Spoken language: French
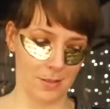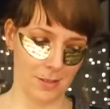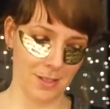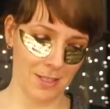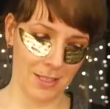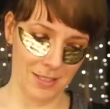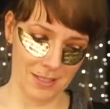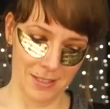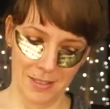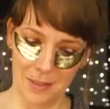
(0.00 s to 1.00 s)
ça va être
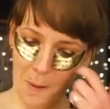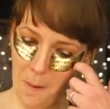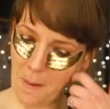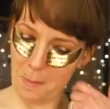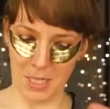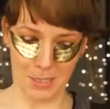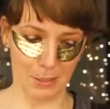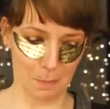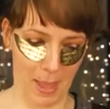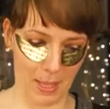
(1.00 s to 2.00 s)
trop joli. Ah, j'ai
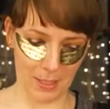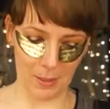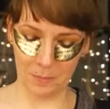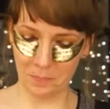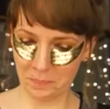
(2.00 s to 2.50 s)
bah, voir ça.